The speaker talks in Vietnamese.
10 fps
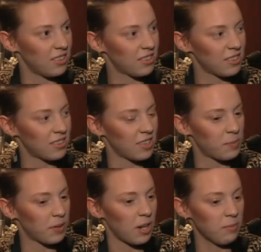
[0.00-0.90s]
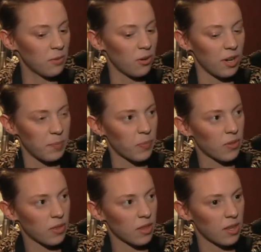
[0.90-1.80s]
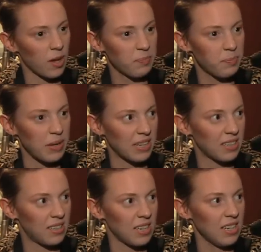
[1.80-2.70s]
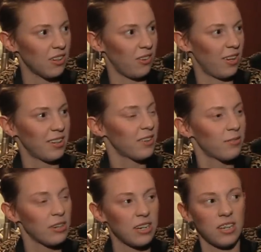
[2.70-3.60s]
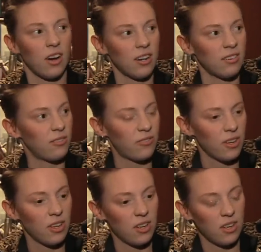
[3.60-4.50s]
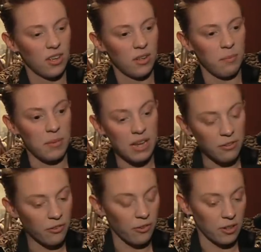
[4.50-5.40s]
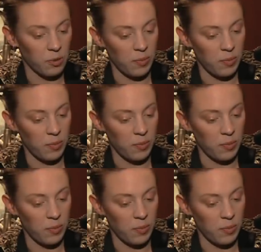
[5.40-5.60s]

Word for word: và nó đã trở thành một chuyện lớn. Mặc dù tôi không thực sự có ý định như vậy.